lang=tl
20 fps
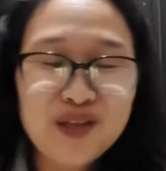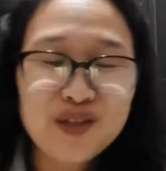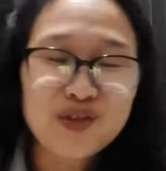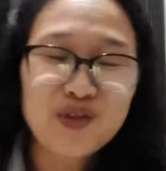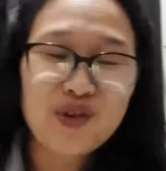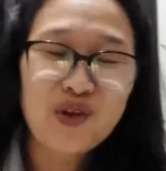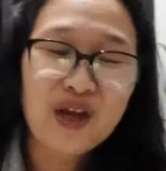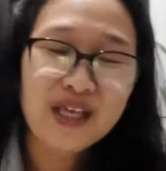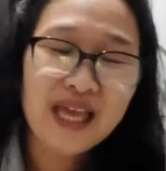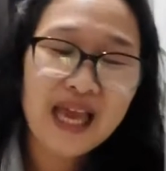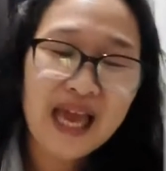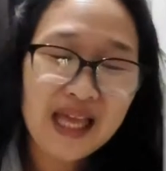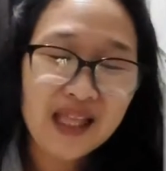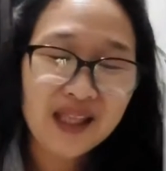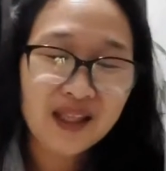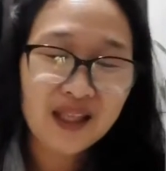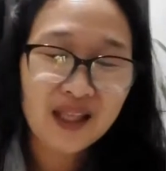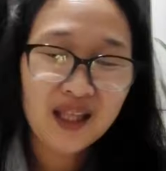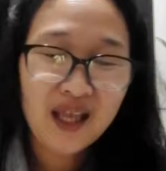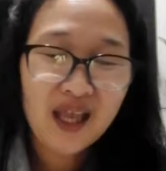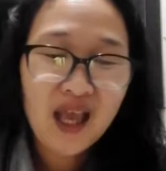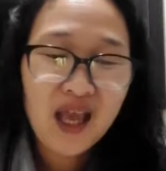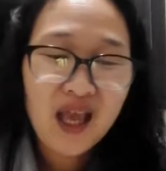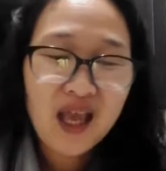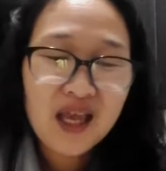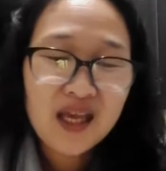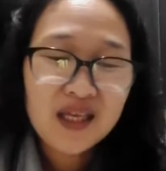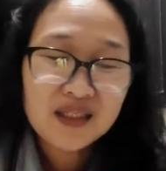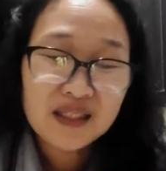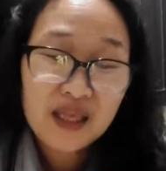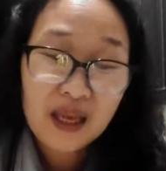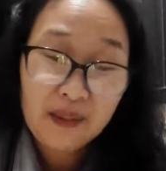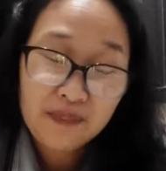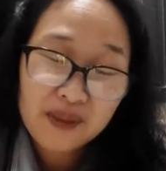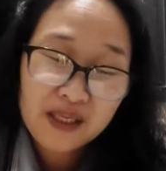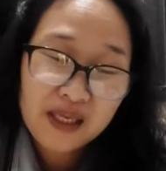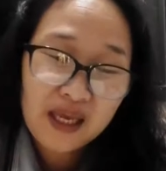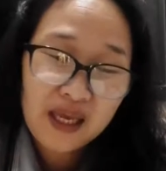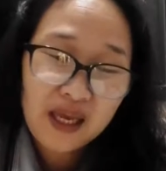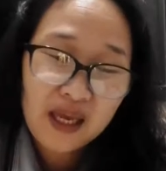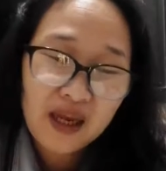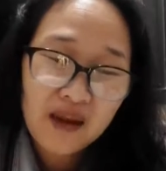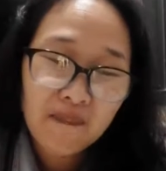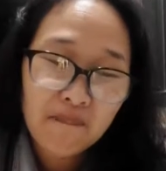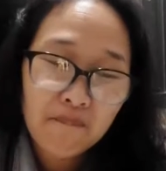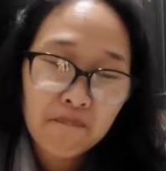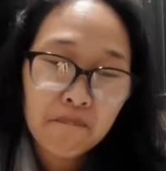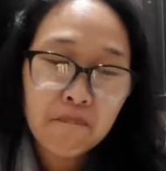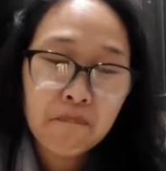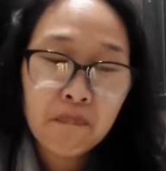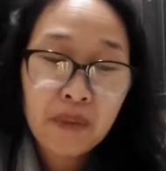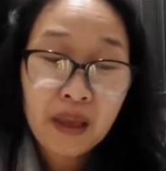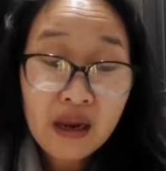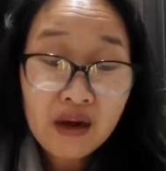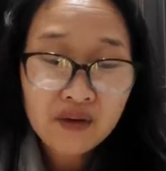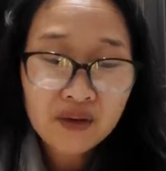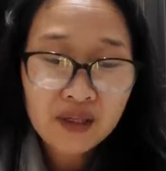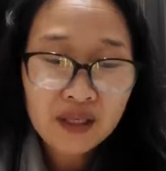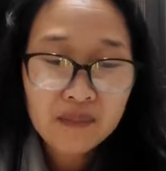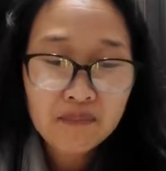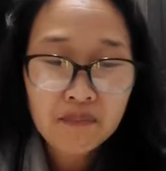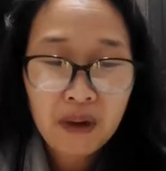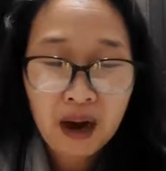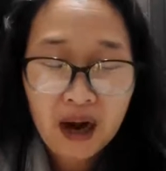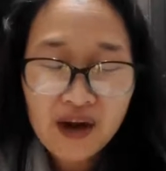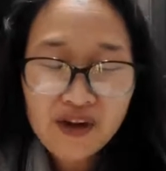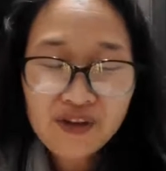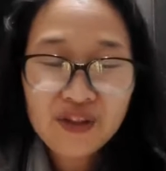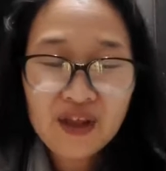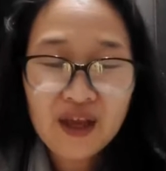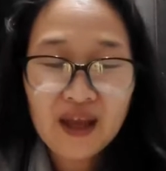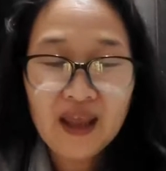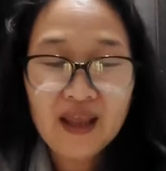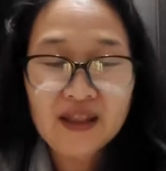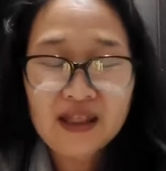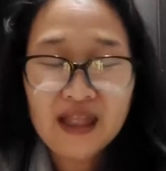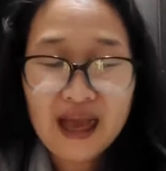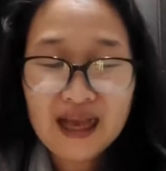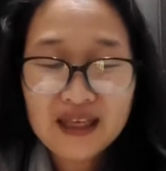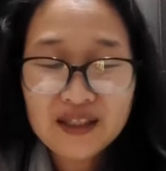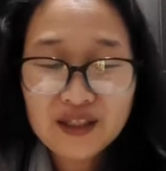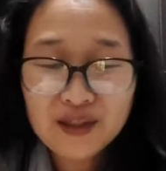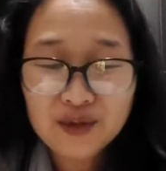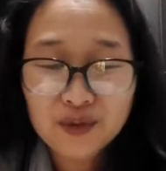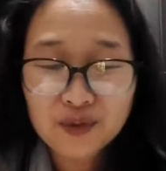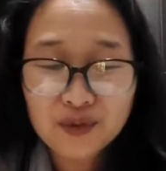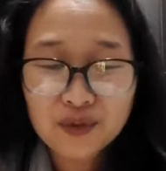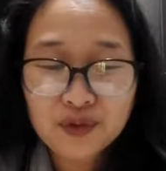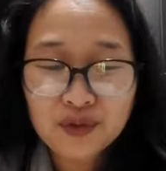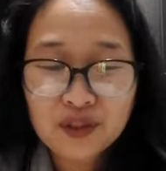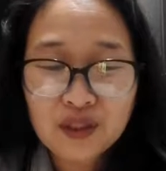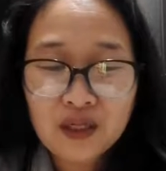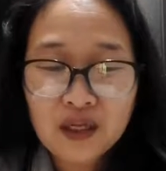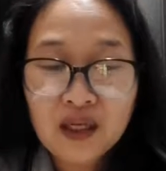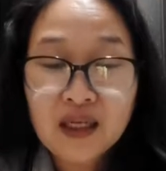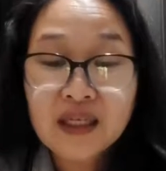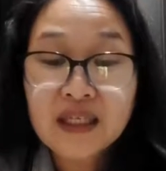So ayan, sabi niya, Mary, Martha, and Lazarus,